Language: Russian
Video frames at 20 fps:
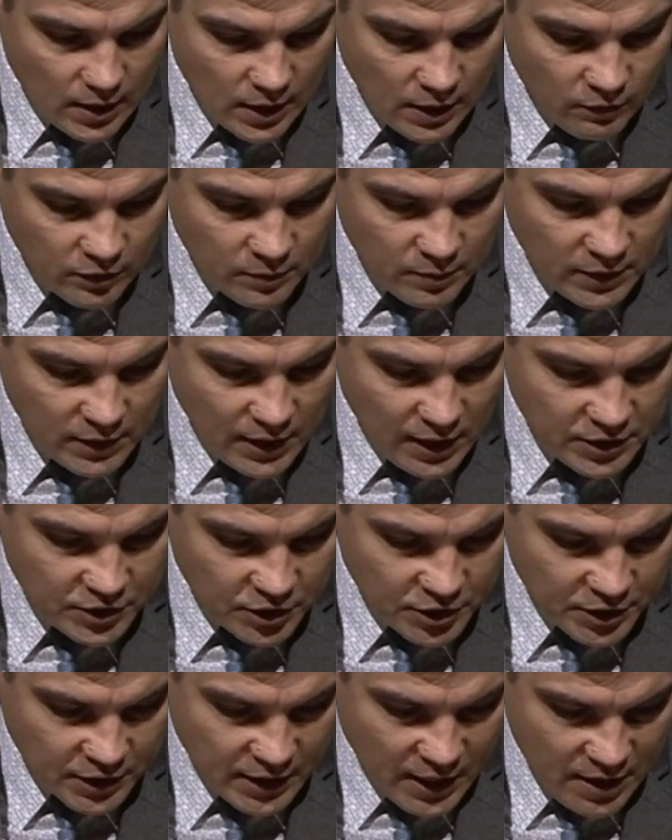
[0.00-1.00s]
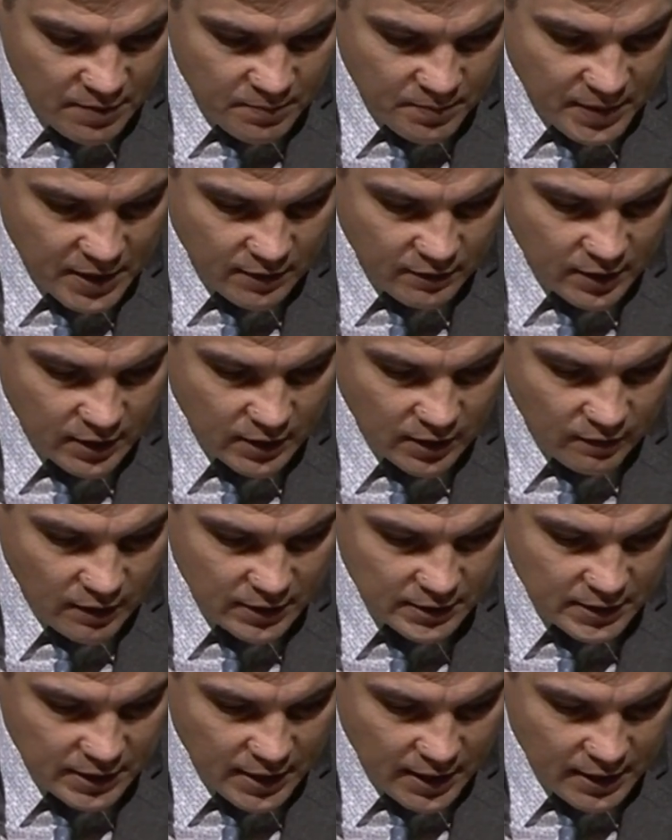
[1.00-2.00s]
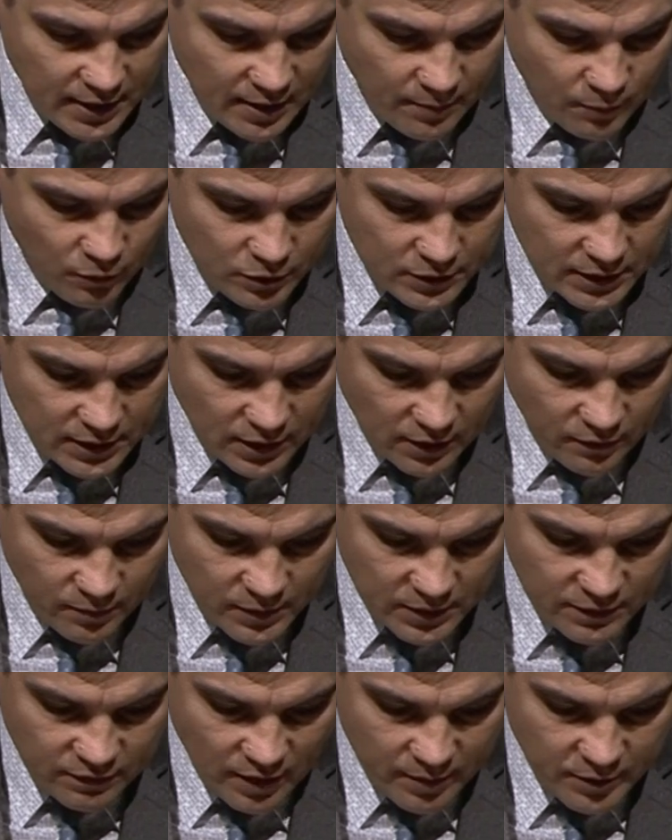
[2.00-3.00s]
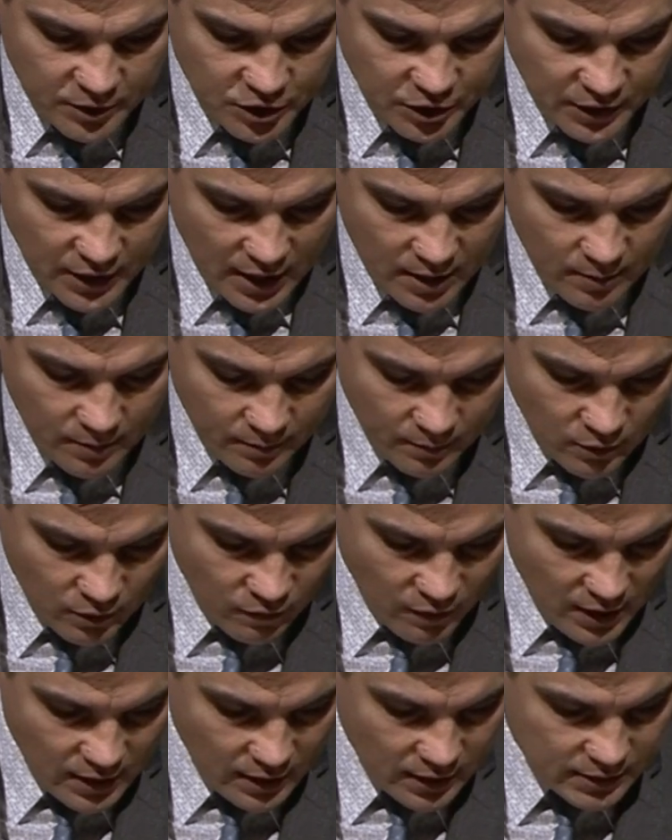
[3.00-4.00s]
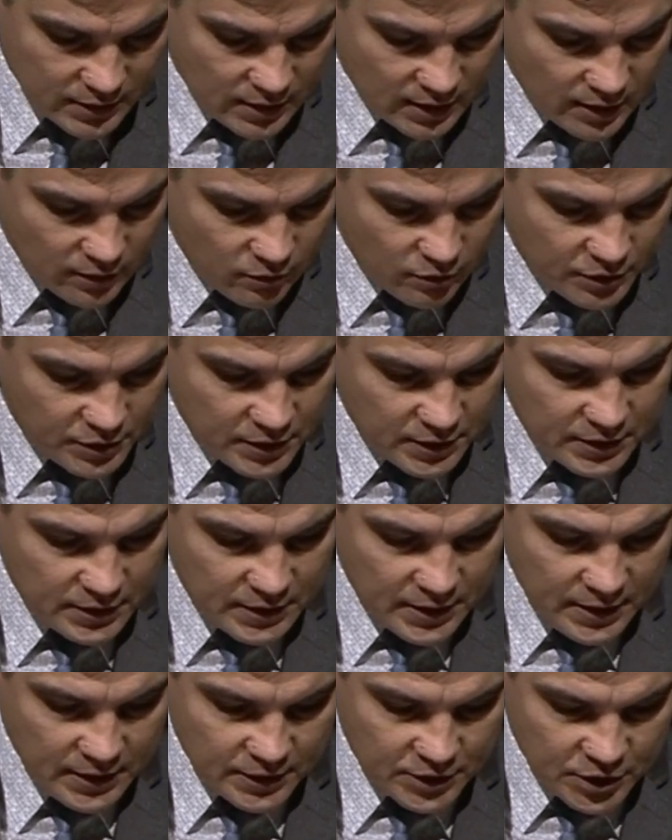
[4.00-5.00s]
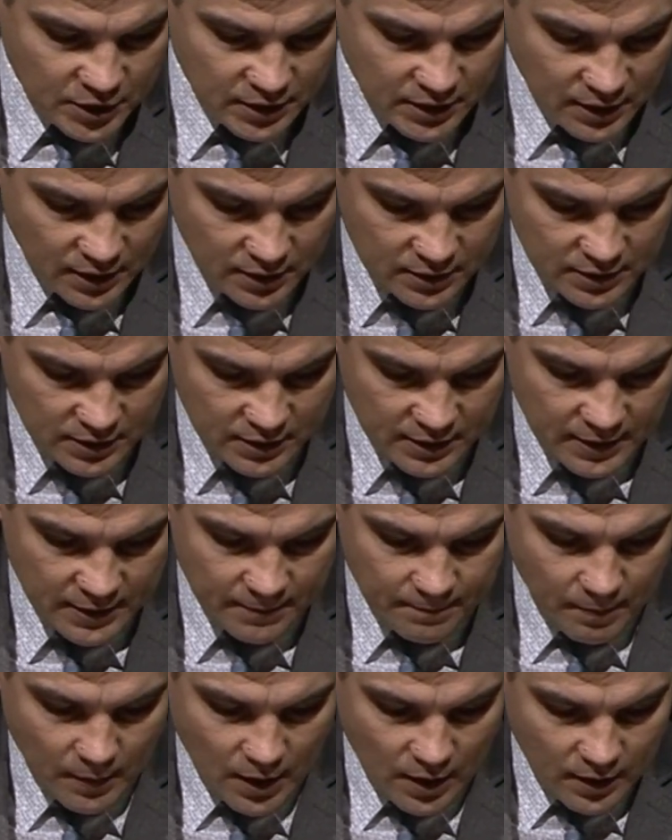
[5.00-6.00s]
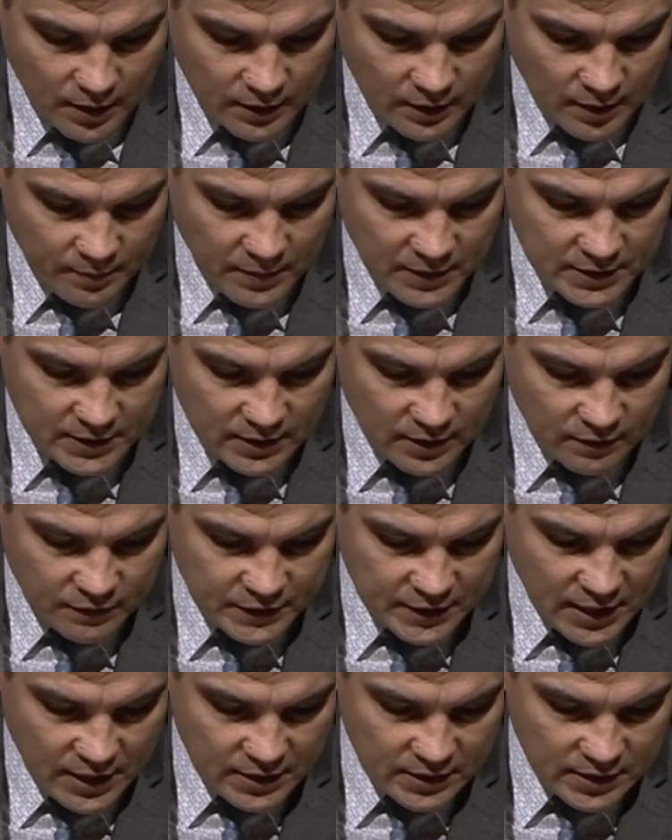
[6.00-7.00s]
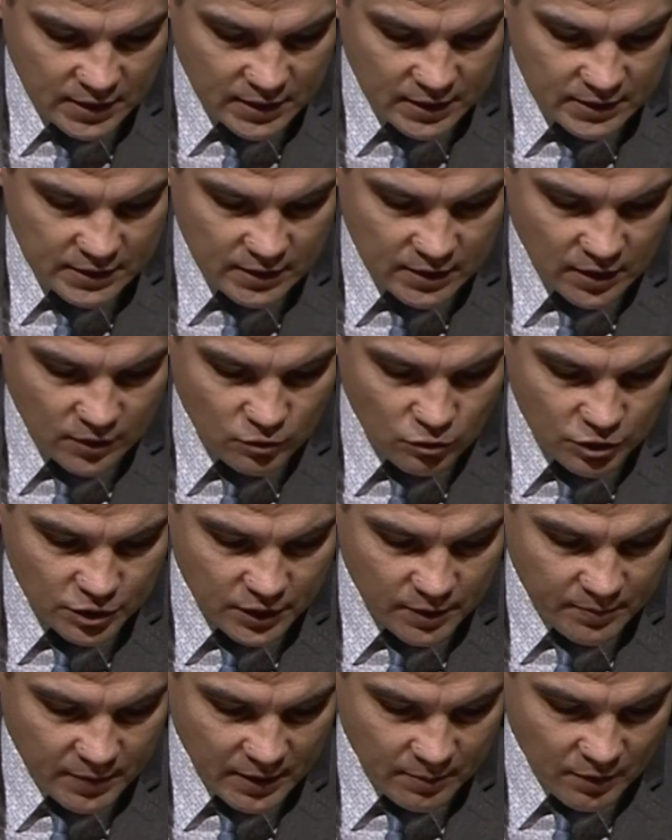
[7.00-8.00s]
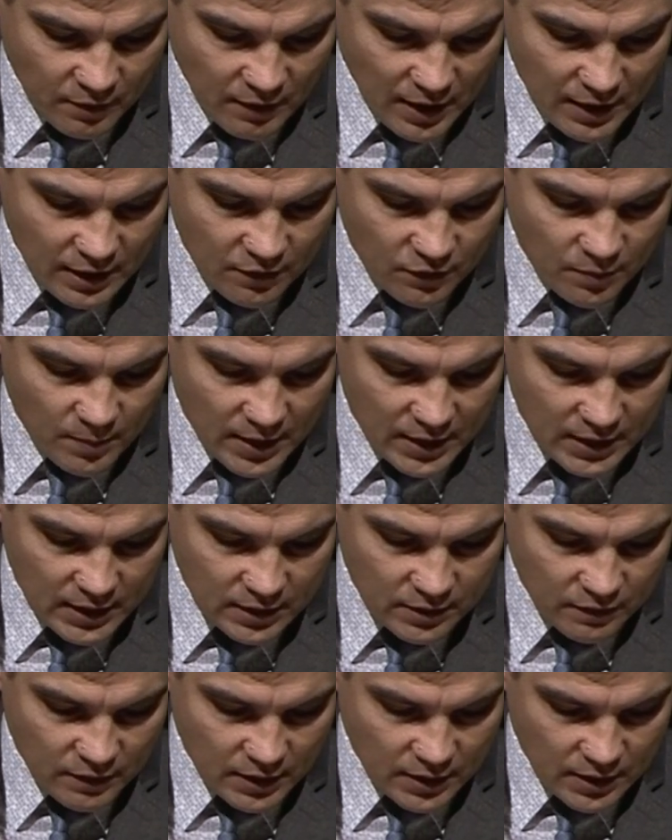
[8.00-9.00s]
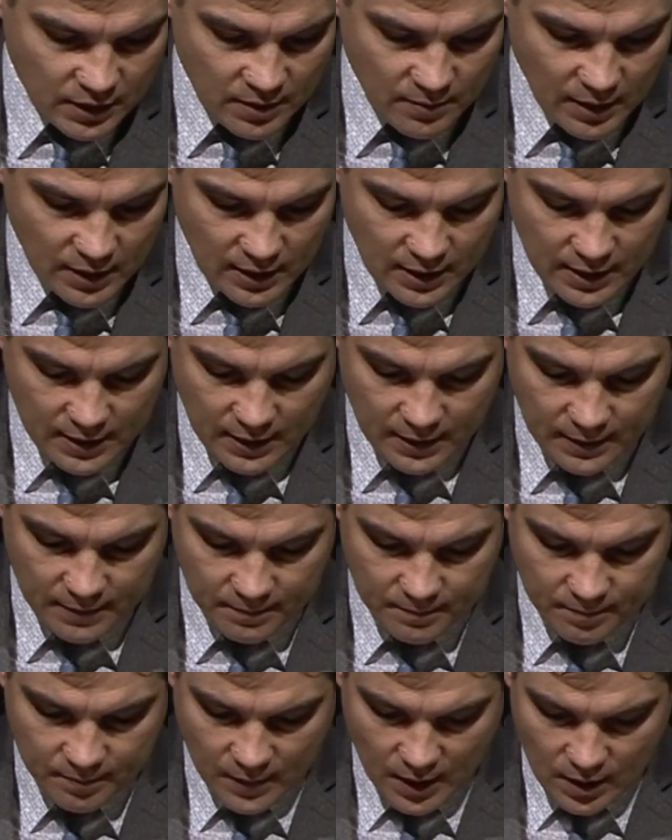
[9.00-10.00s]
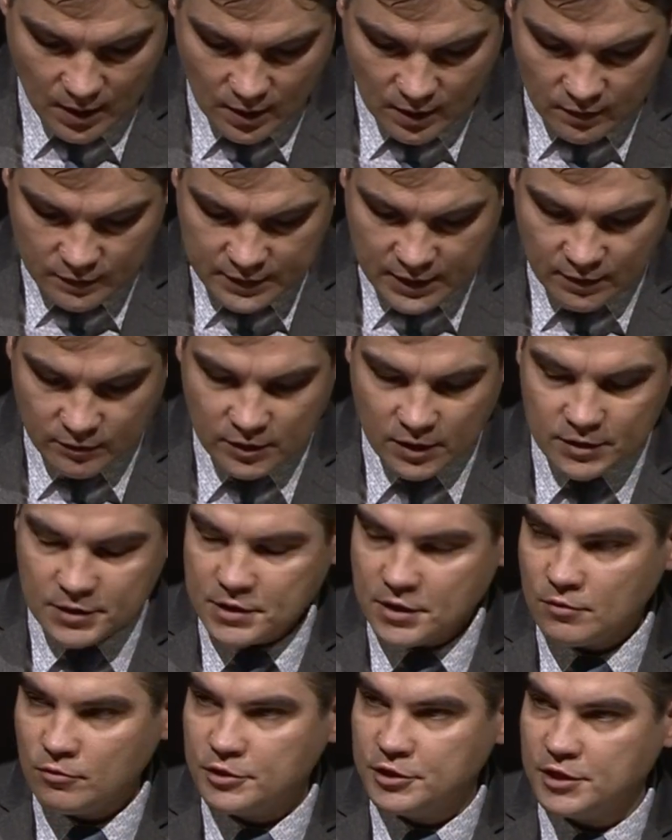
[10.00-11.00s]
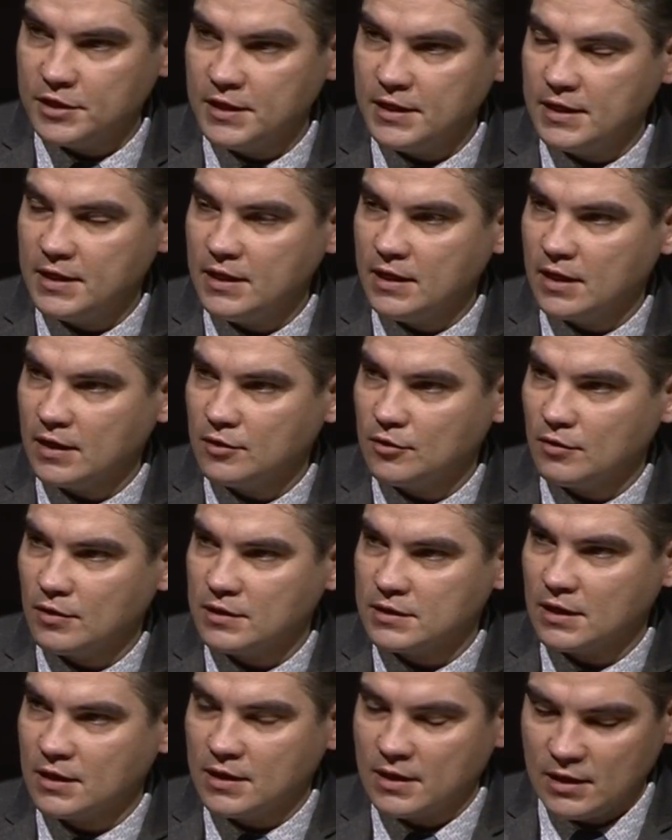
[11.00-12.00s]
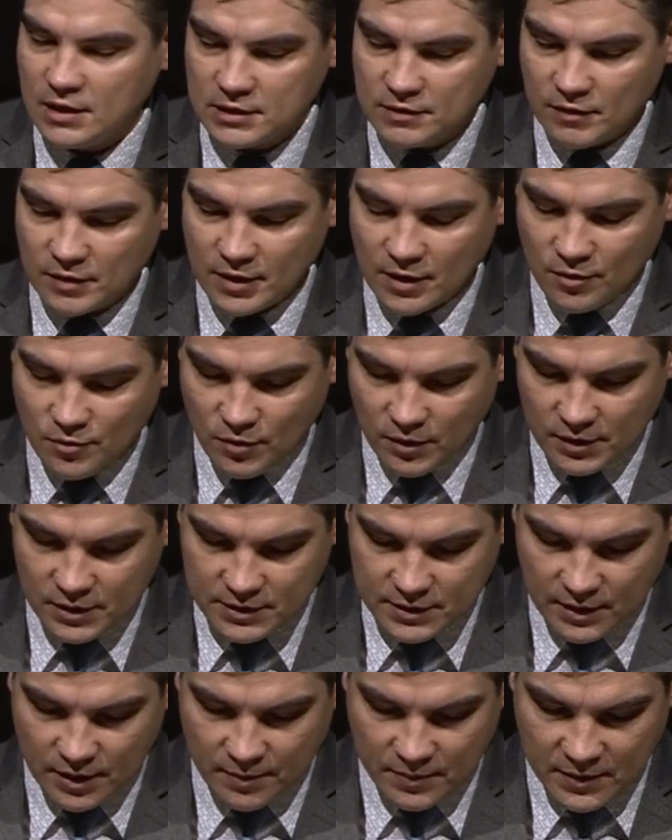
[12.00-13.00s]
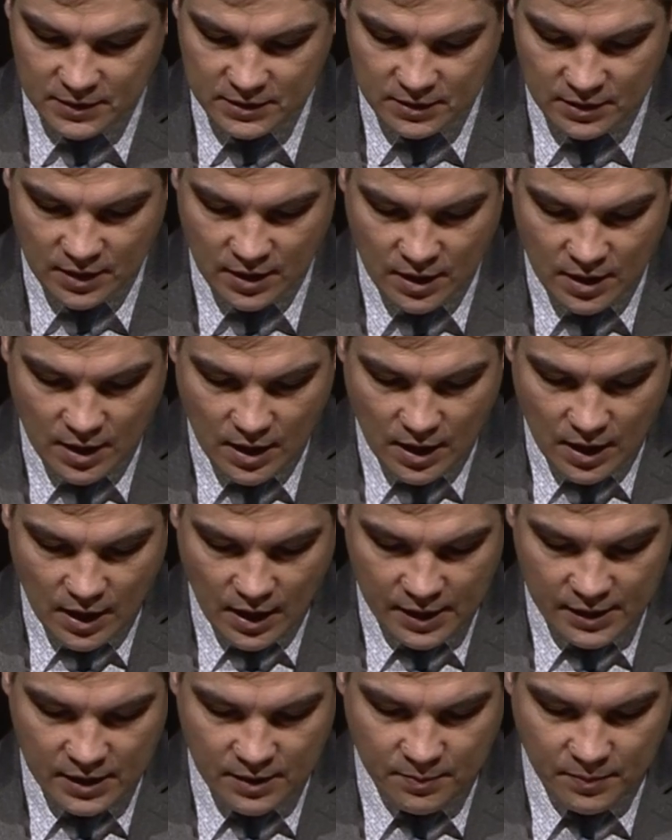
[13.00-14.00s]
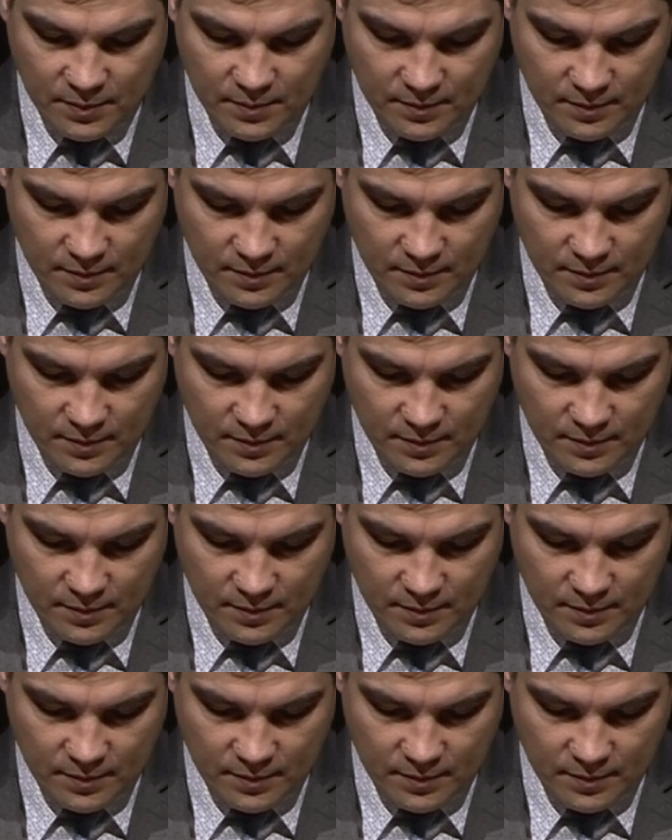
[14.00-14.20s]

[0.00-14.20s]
И вот мы дальше читаем первая глава Деяний апостолов, мы с вами читаем буквально следующий стих, 14, написано «Все они единодушно пребывали в молитве и молении». Все вот эти ученики, которые закрылись в этой горнице, написано, они